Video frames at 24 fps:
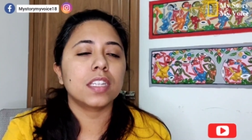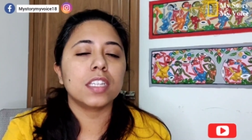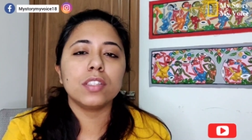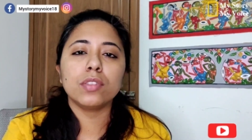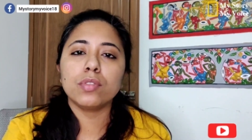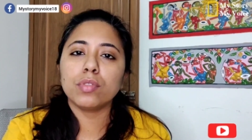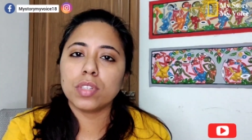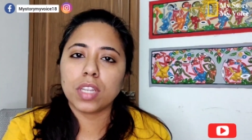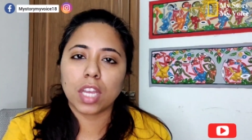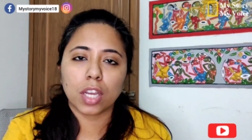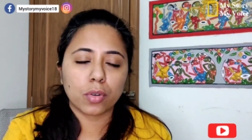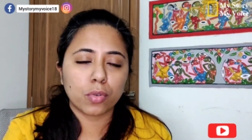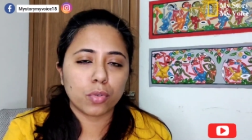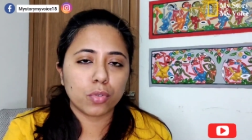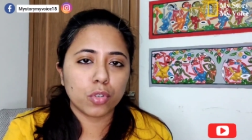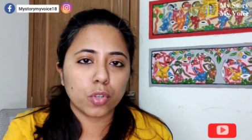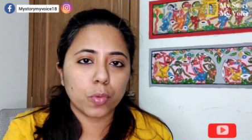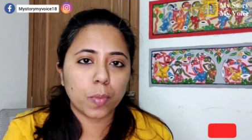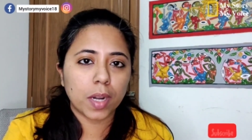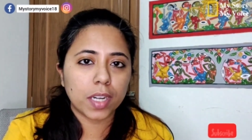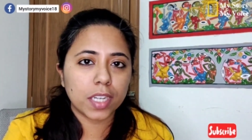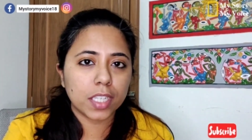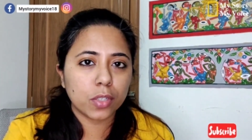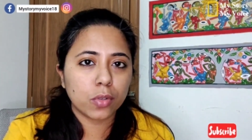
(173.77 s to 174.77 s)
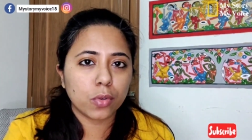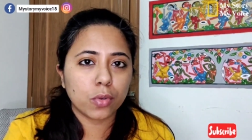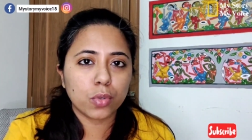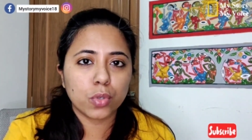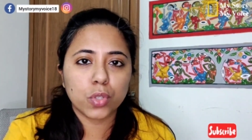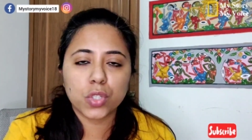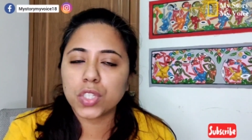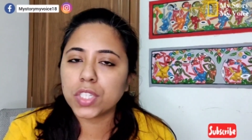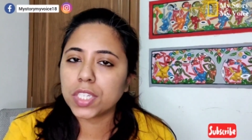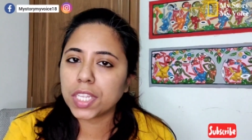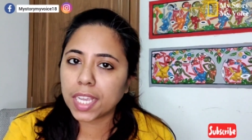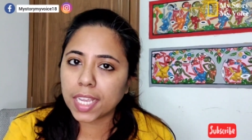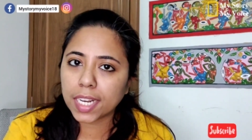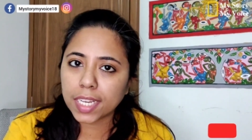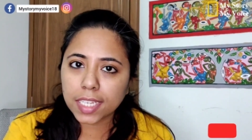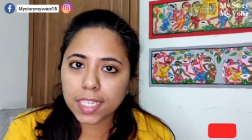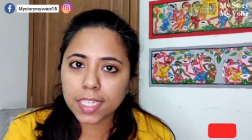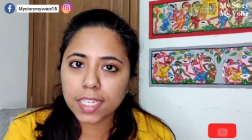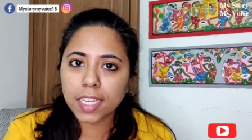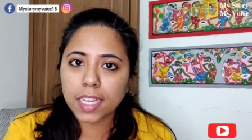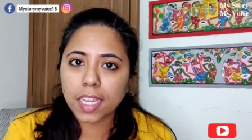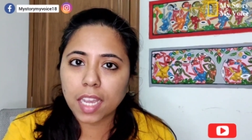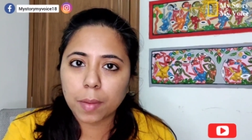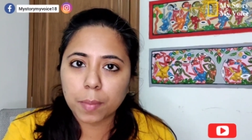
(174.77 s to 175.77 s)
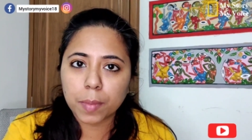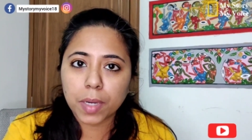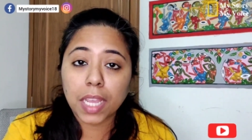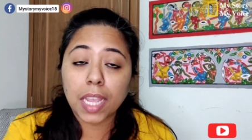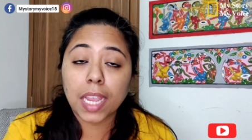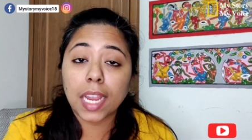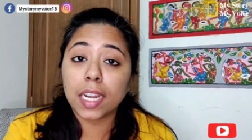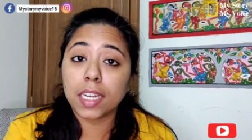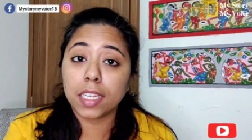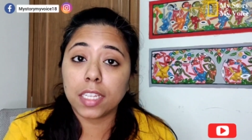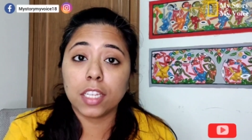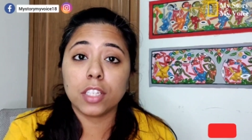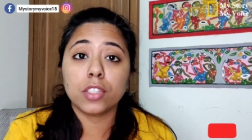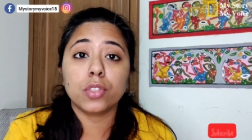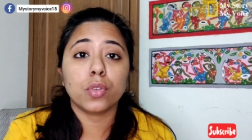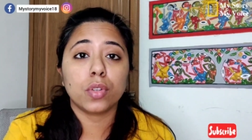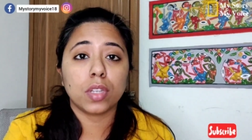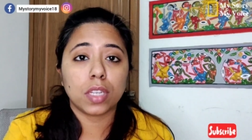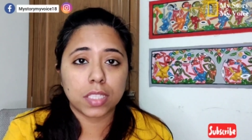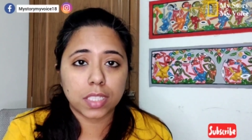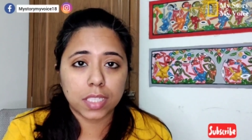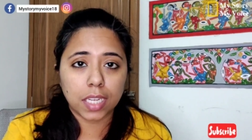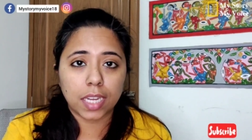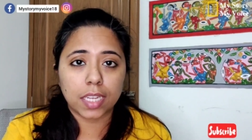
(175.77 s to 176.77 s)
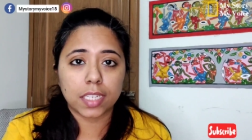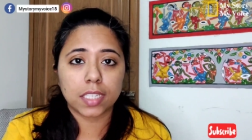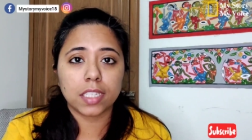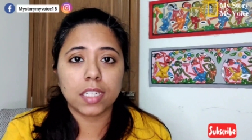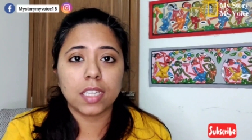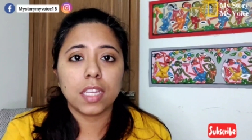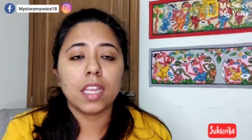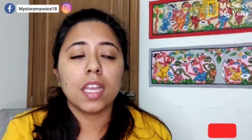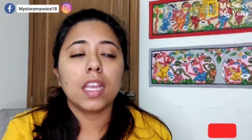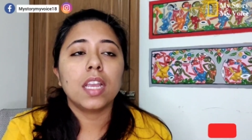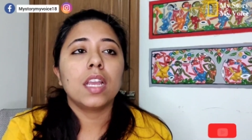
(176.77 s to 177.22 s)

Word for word: কিন্তু না কোনোবারই কোনো স্টেয়ারিংকে আমরা এড়িয়ে চলে যাইনি